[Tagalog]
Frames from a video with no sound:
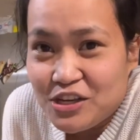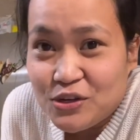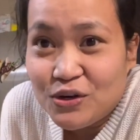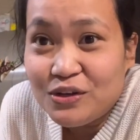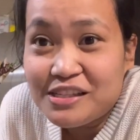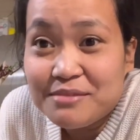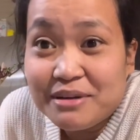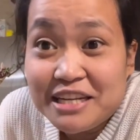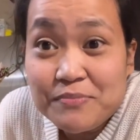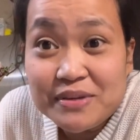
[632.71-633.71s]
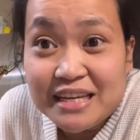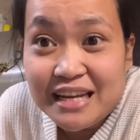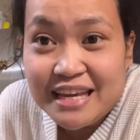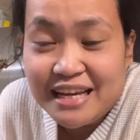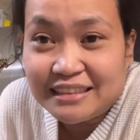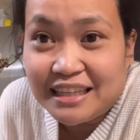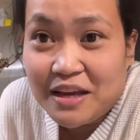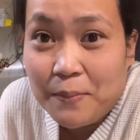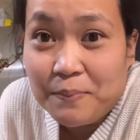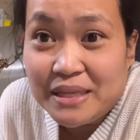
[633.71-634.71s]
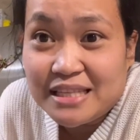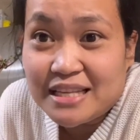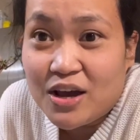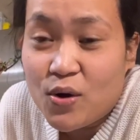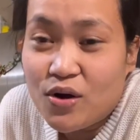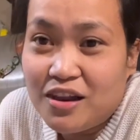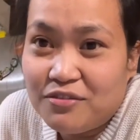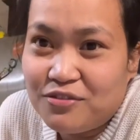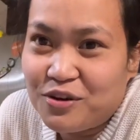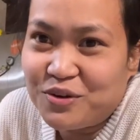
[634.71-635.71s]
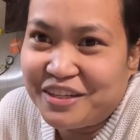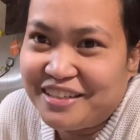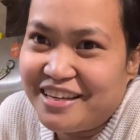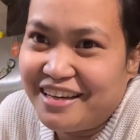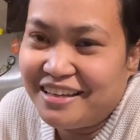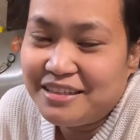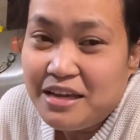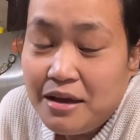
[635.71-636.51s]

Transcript: Yon, si Madam Kilay ang taga Pensacola, Florida.